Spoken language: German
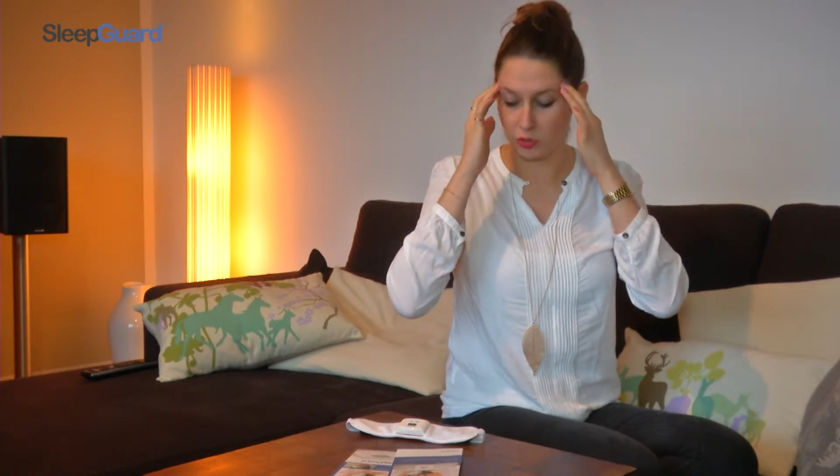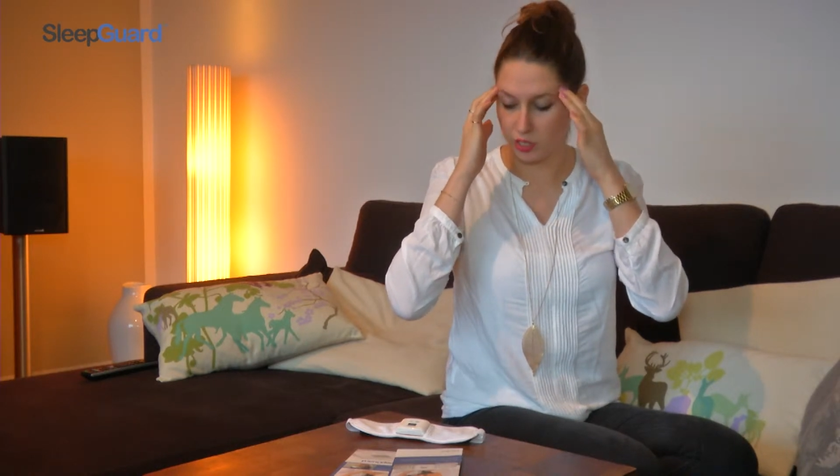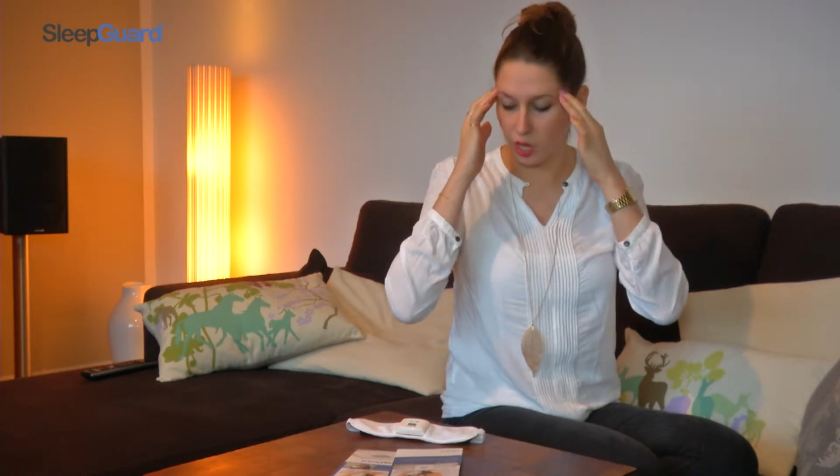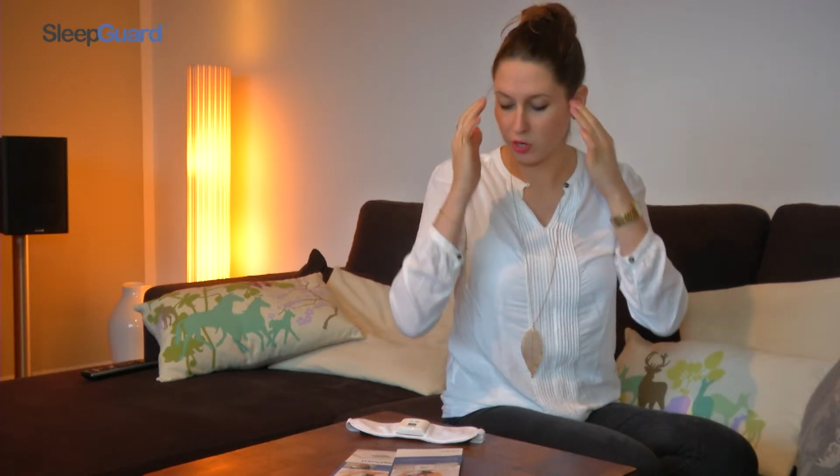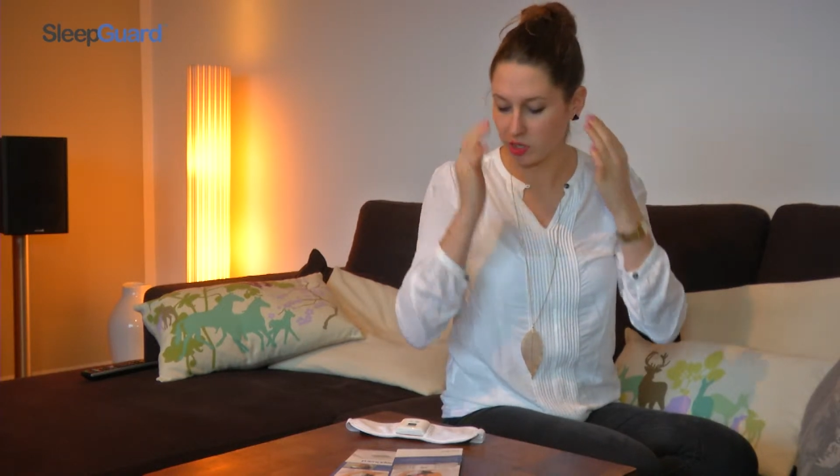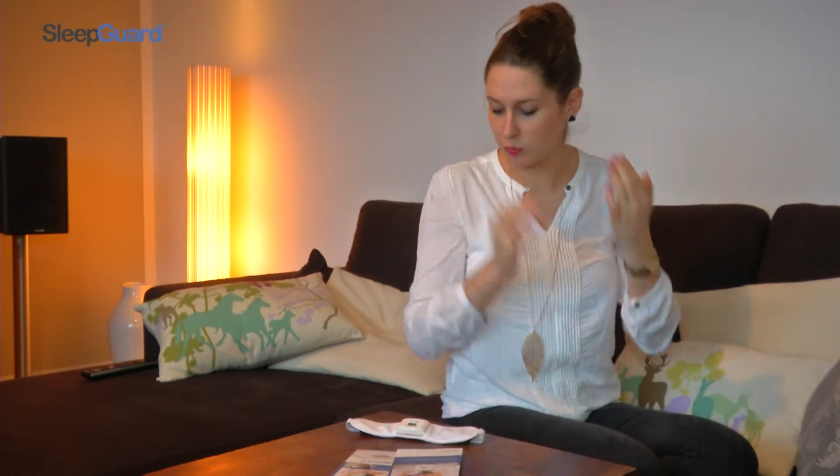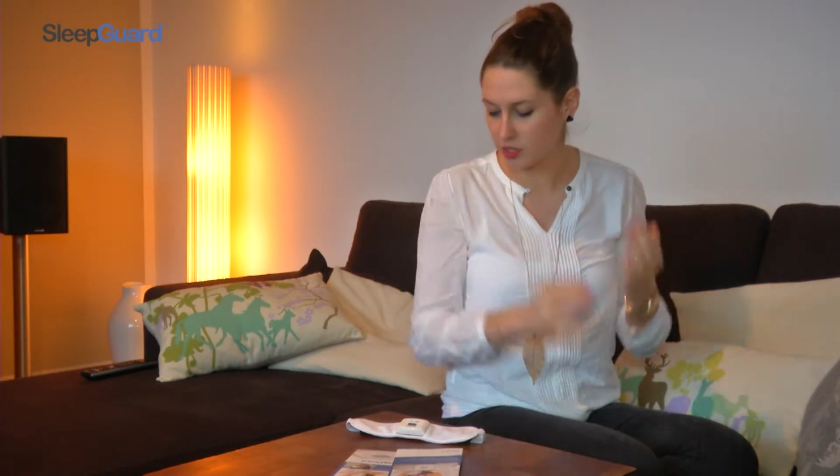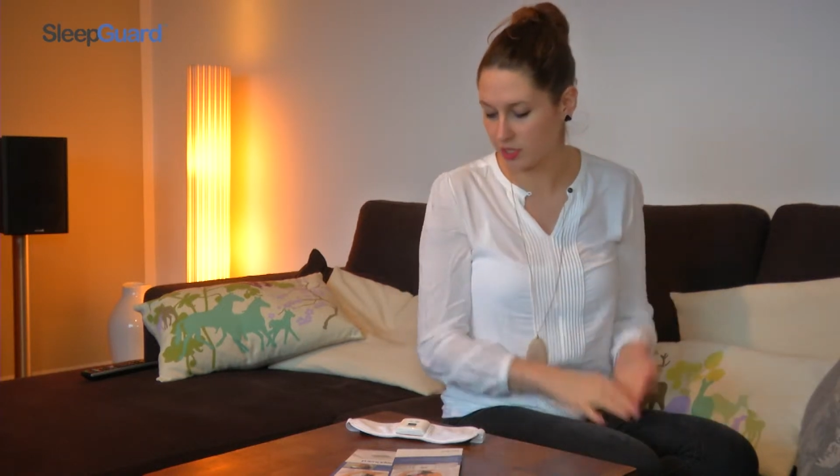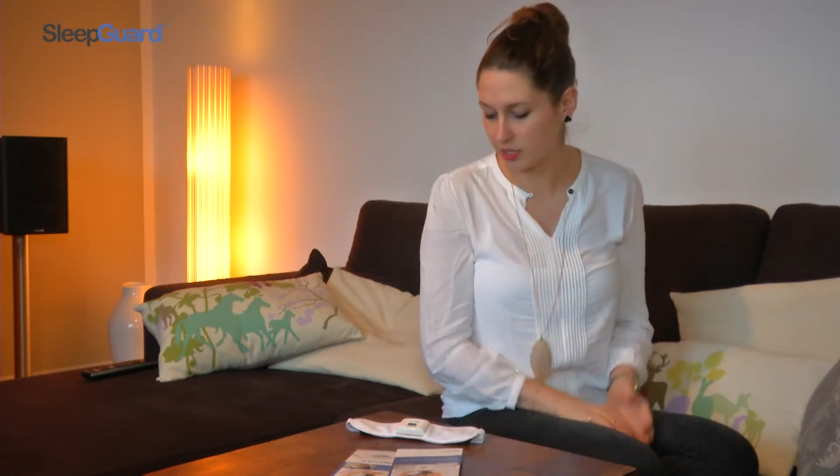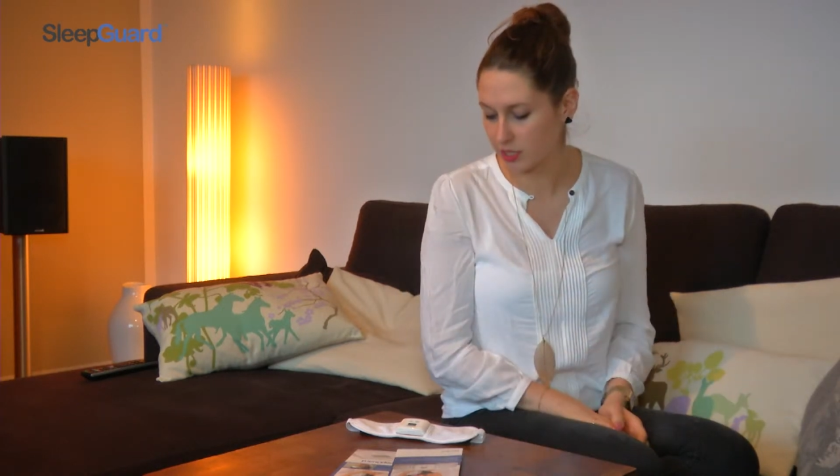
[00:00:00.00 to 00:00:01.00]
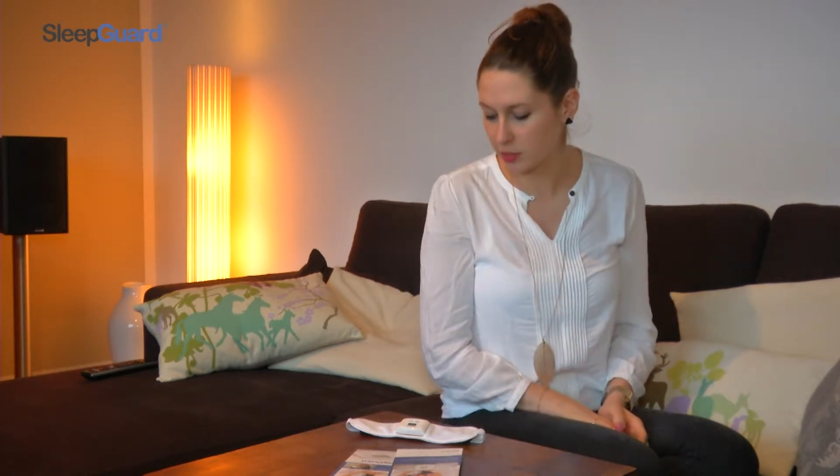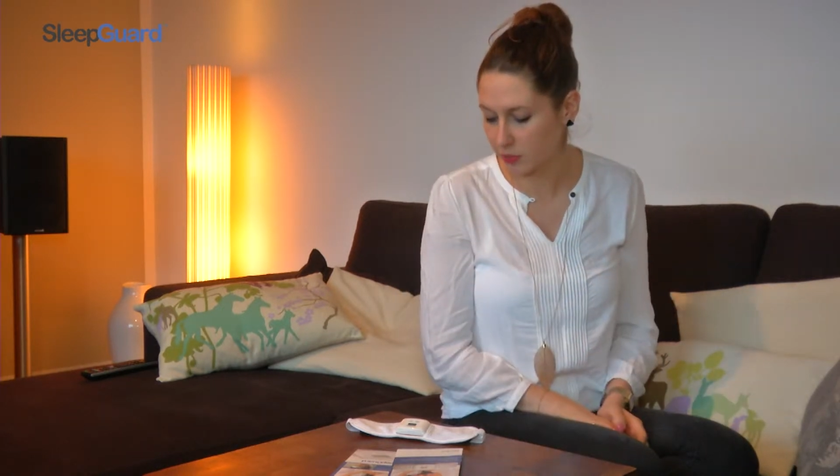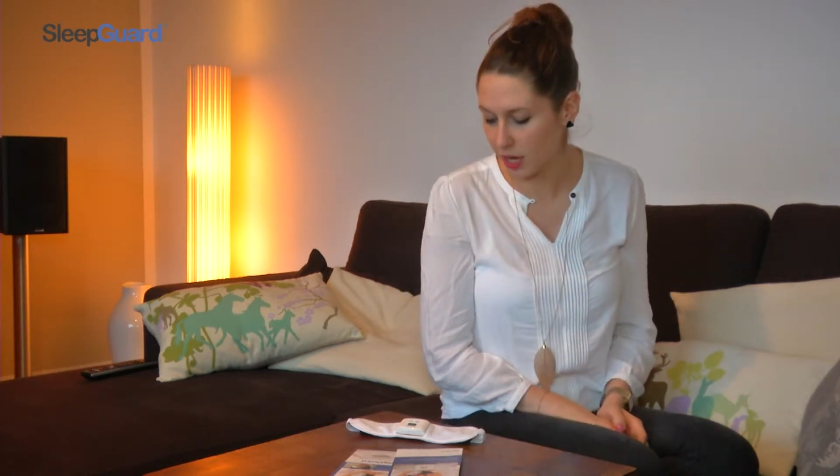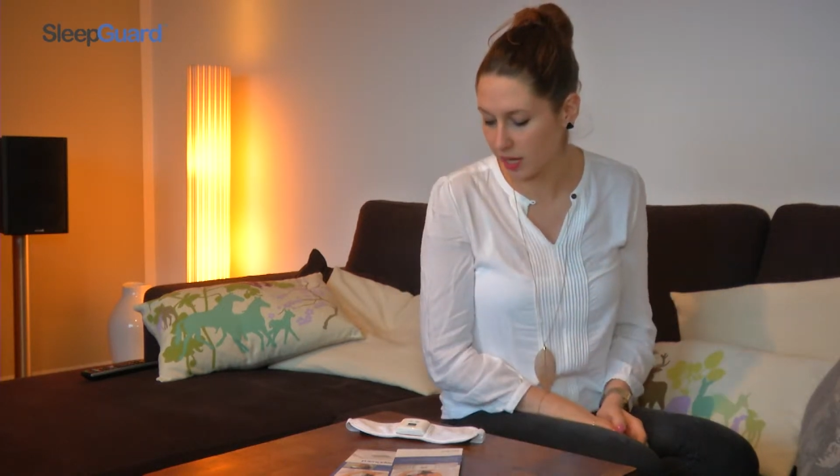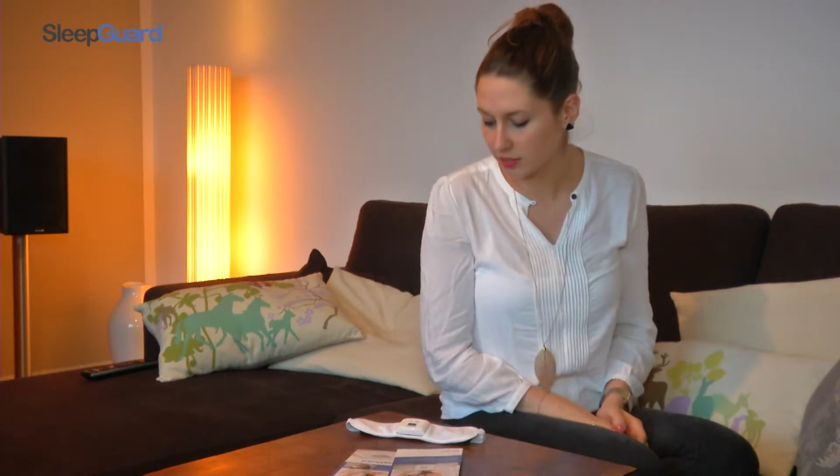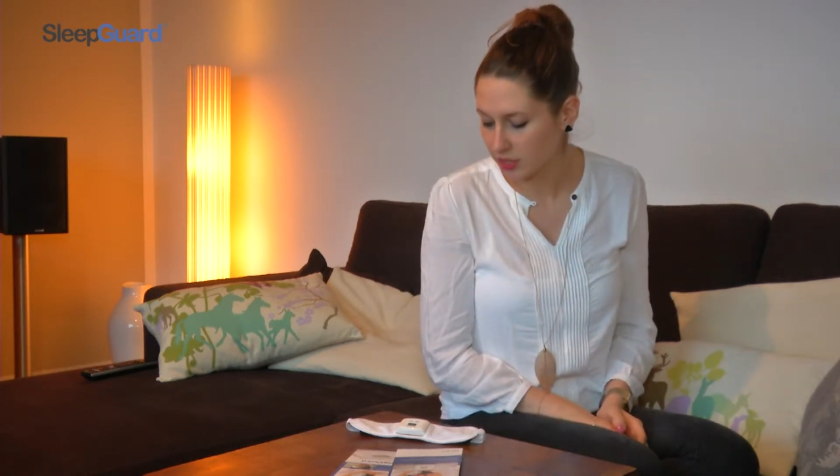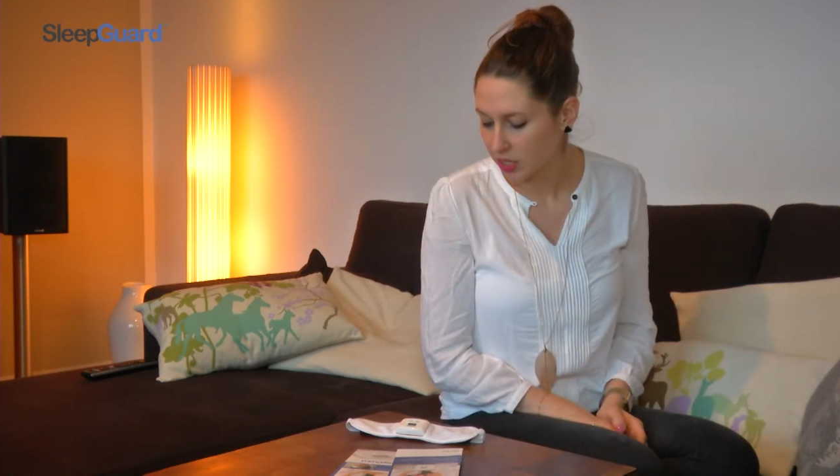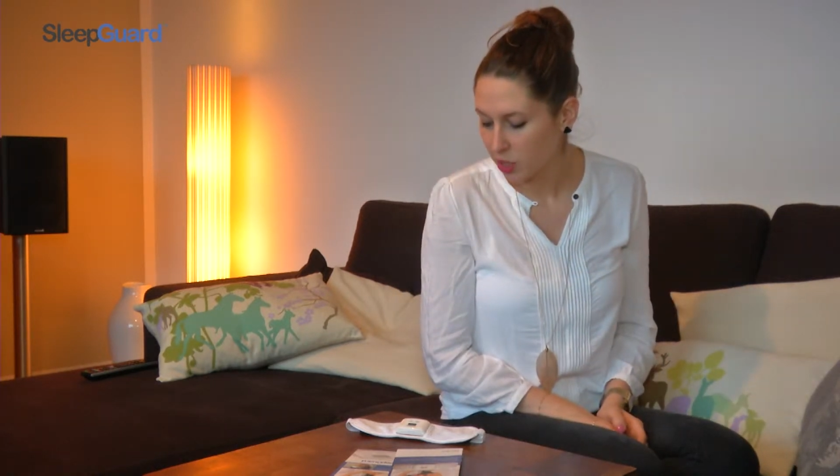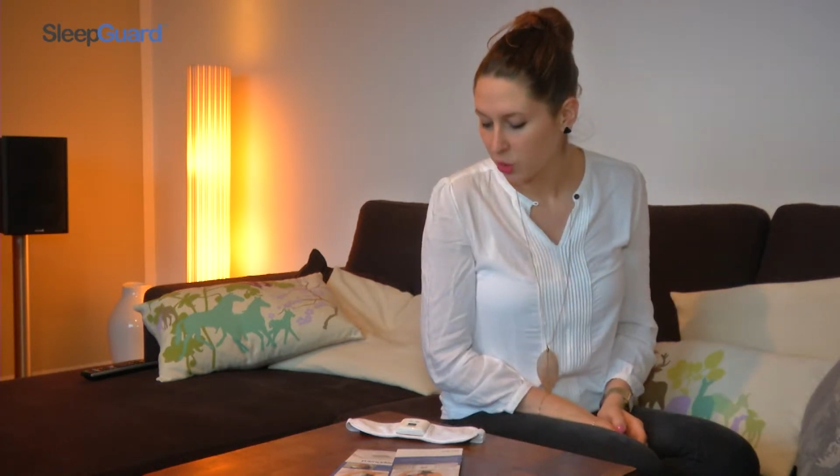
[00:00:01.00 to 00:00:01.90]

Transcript: Und genau das misst der Sleep Guard.